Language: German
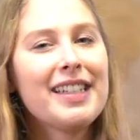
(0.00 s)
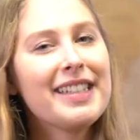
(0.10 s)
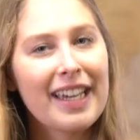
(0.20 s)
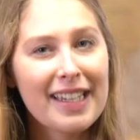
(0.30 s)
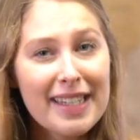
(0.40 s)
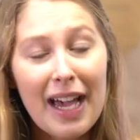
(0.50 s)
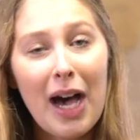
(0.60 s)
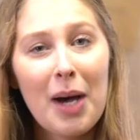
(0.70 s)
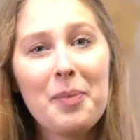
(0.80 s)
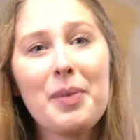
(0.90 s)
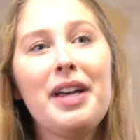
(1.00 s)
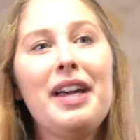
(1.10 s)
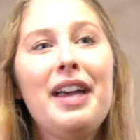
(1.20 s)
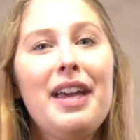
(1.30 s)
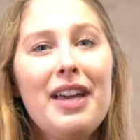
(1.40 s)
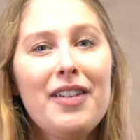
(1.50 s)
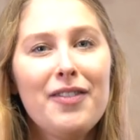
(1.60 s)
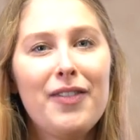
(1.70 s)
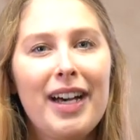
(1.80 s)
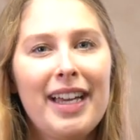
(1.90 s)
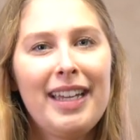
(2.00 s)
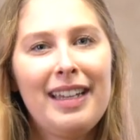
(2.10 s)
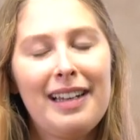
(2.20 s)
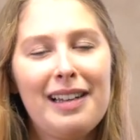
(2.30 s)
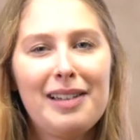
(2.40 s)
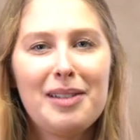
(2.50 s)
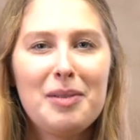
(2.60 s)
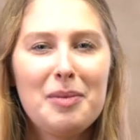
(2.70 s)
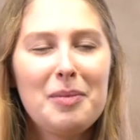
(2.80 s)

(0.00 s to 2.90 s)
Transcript: Interesse haben, weil